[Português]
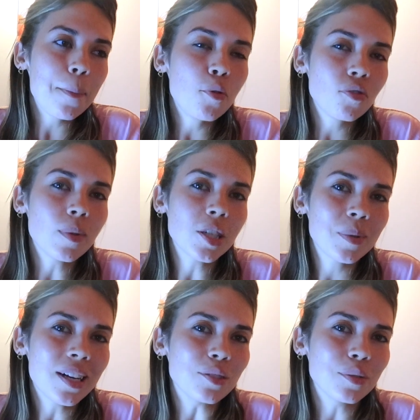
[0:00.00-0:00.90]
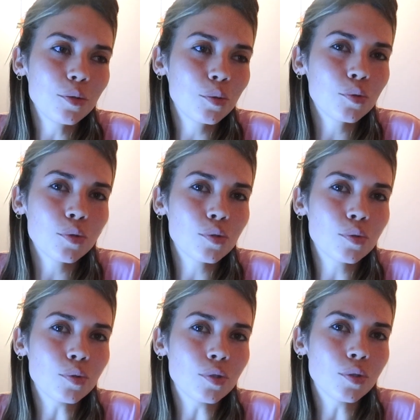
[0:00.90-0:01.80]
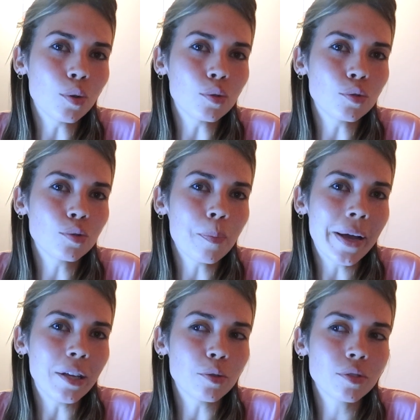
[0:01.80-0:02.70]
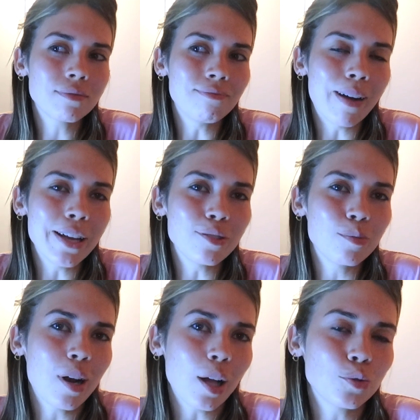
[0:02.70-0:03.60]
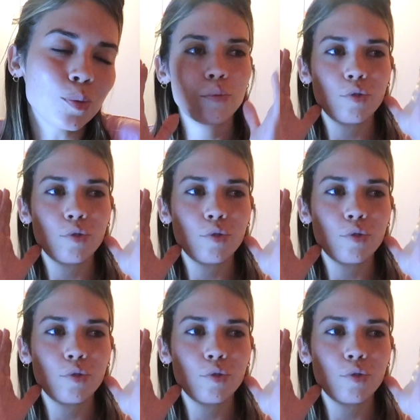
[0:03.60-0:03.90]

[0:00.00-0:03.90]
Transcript: é muito mais barato do que todos os outros meios mais demorados.